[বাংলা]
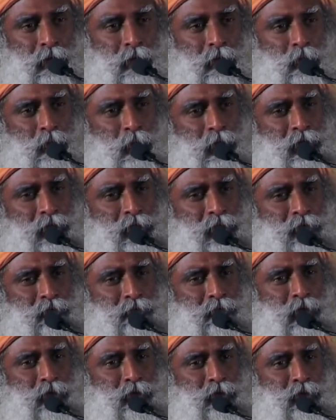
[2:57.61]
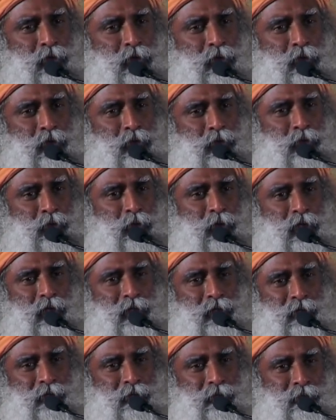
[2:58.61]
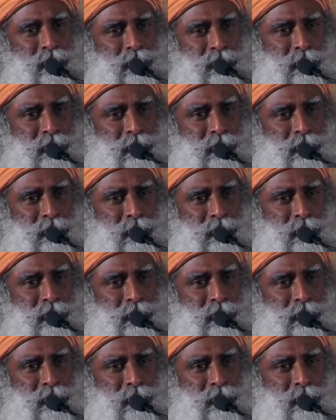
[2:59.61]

তাহলে আপনি কে তা জানার উপায়টা কি